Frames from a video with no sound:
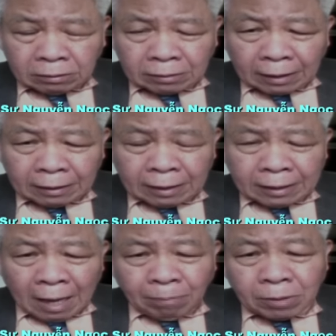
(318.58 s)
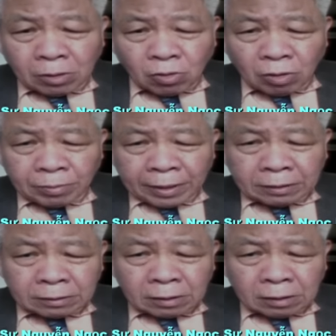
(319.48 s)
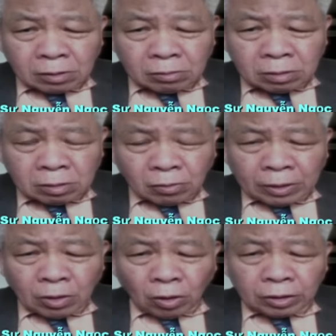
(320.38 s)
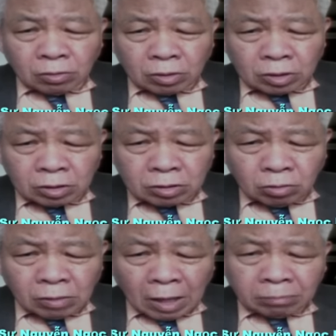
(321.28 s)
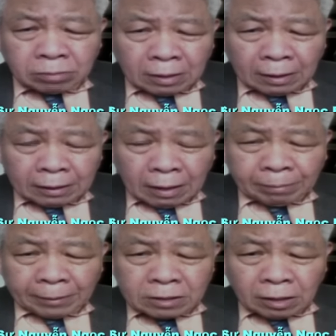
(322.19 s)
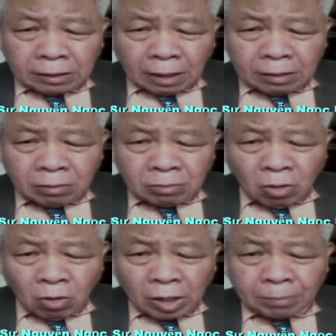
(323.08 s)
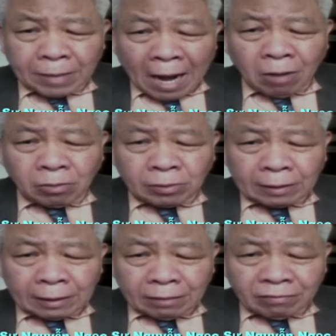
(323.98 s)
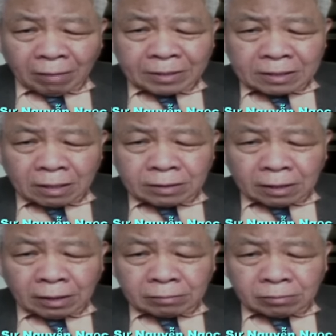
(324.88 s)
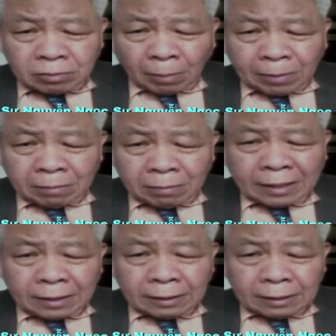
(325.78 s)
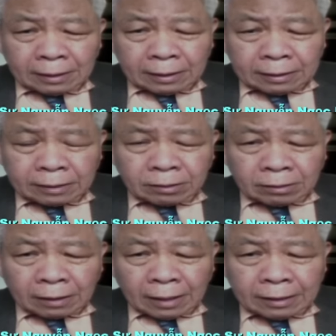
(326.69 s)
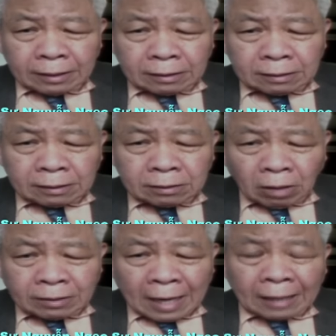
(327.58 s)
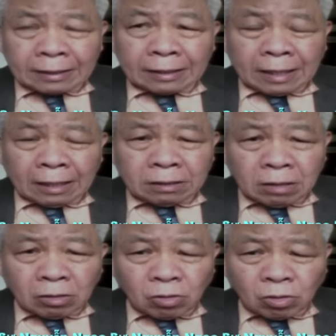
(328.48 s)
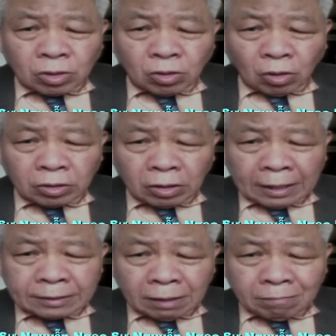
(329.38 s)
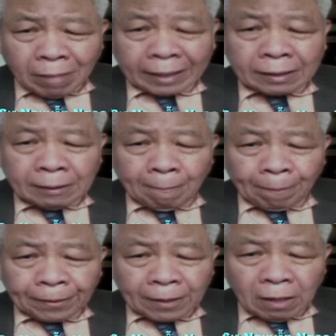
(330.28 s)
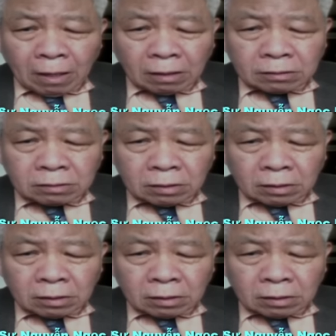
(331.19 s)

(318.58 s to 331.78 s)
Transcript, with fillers: chúng ta đã thấy cái áp lực của bên quân đội của trung cộng đặc biệt dưới thời ông Hồ Cẩm Đào và bây giờ dưới thời ông Tập Cận Bình ấy, thì chúng ta thấy rõ ràng là cái ảnh hưởng của quân đội nó lên rất mạnh ở